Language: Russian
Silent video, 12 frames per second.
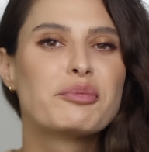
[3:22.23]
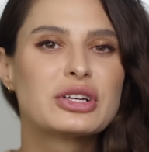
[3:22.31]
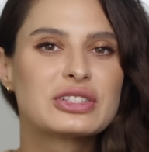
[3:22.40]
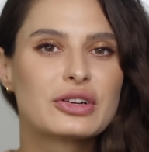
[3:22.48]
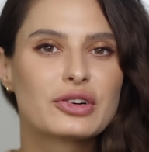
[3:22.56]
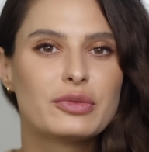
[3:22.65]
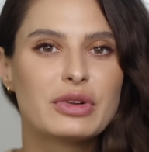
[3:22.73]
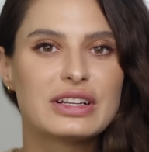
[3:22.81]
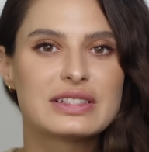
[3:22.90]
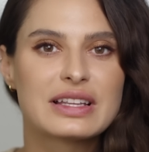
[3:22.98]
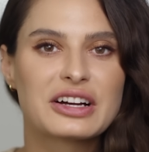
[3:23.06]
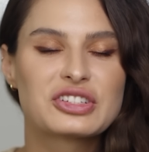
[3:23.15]

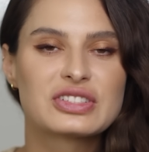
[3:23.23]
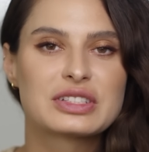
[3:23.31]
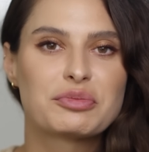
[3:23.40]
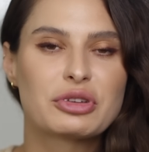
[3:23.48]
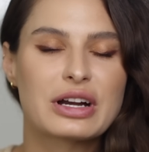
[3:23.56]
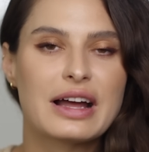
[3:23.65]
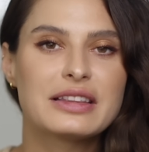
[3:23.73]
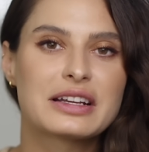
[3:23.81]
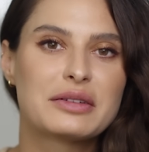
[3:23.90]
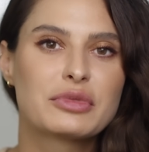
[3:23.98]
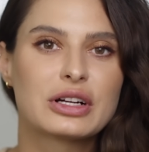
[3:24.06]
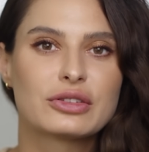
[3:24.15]
Познакомились также с
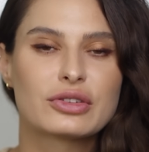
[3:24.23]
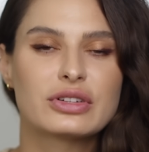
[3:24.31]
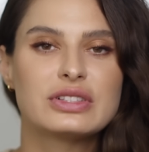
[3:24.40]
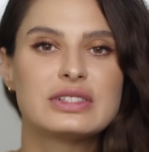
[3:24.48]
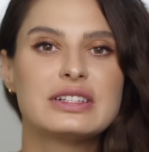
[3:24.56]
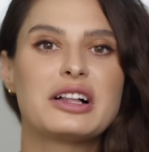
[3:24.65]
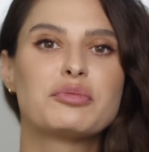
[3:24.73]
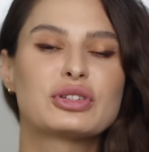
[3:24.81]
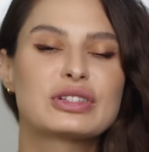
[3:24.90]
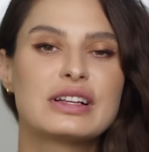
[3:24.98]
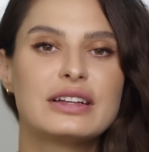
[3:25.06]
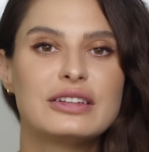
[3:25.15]
оператором, который снял
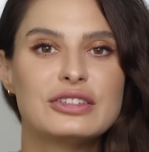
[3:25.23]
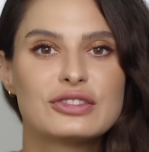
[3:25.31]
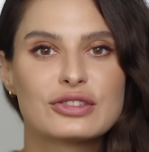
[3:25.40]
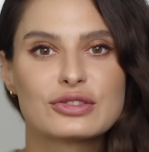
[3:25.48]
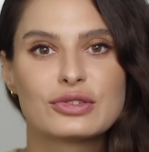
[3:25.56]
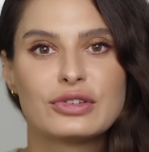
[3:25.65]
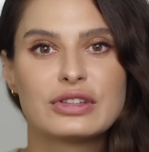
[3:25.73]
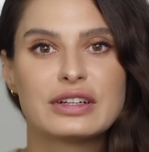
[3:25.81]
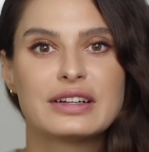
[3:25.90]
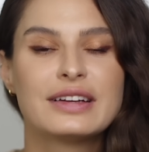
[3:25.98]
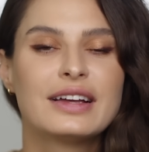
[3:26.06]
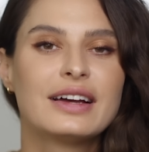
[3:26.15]
последние
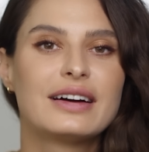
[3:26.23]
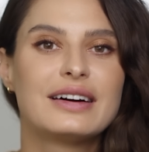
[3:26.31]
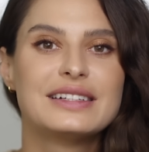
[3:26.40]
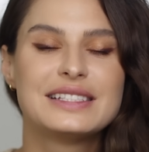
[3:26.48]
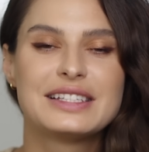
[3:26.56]
сезоны э,